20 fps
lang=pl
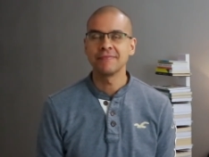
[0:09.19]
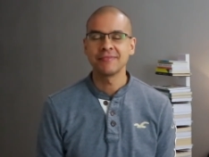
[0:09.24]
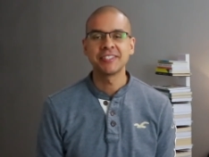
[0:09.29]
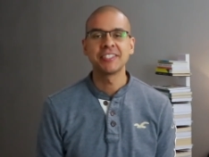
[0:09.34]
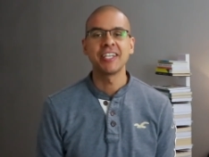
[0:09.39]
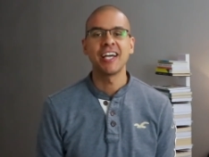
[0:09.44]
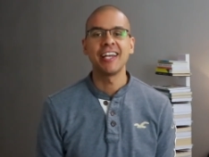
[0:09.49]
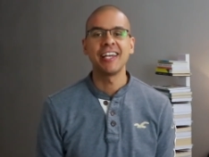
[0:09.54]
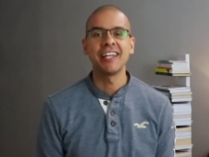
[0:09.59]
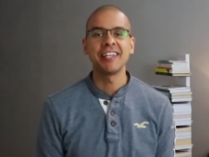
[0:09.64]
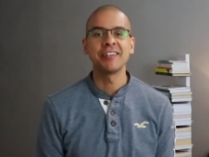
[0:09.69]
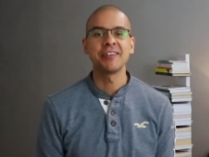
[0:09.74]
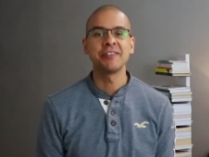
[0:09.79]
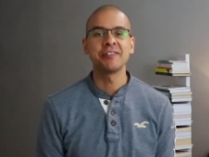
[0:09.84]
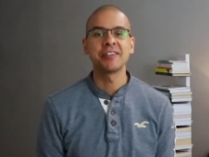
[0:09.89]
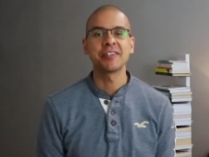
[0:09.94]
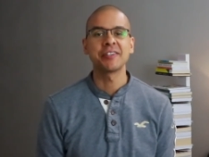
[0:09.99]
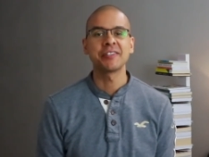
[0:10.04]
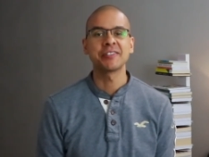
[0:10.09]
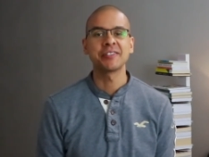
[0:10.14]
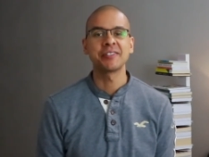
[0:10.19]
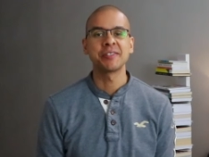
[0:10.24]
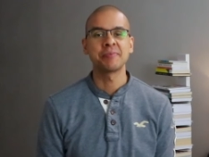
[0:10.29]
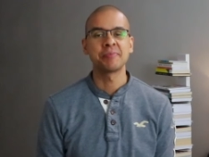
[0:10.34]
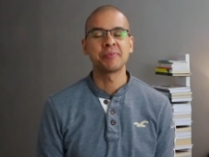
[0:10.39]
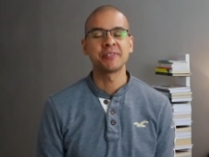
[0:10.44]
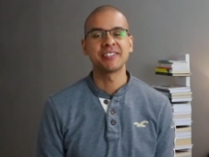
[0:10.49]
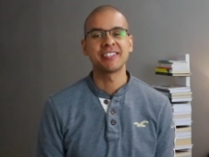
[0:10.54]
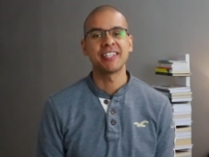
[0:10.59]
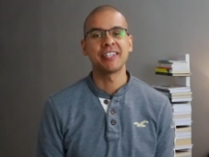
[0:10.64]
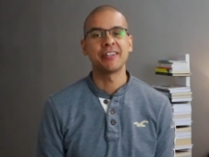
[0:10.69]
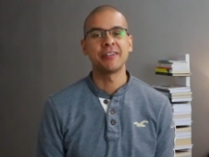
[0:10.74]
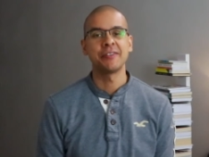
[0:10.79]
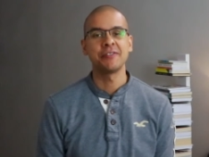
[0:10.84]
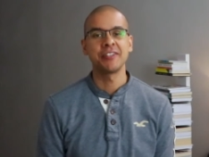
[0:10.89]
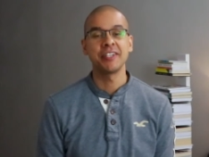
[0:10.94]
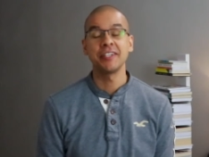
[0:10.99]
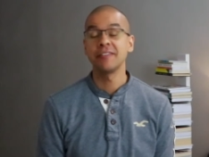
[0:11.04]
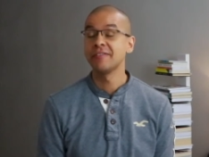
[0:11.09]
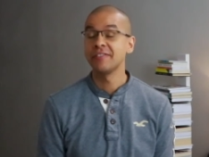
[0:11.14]
czele noworocznych
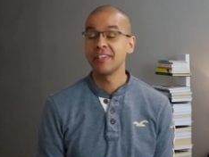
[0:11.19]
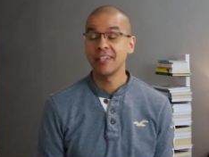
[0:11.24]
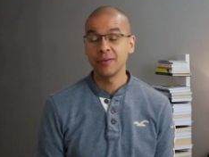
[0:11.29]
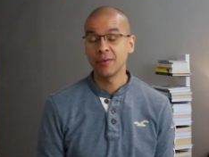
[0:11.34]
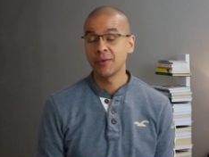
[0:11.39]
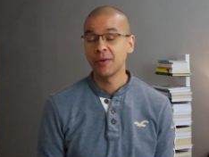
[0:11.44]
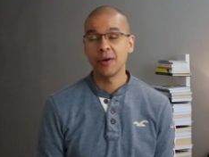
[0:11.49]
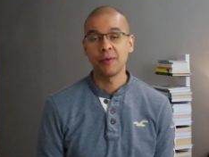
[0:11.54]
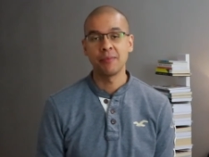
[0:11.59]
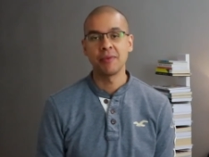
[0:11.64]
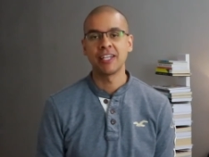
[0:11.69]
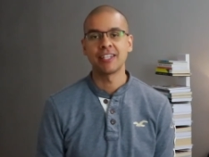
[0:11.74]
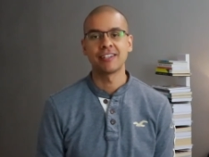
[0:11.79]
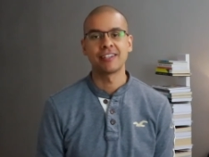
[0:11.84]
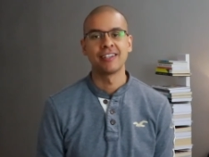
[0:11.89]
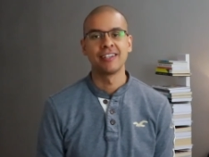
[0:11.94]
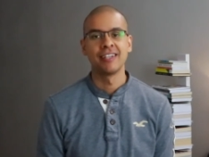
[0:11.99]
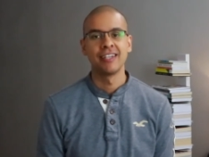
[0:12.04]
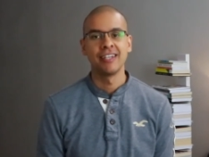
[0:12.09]
postanowień wielu kobiet.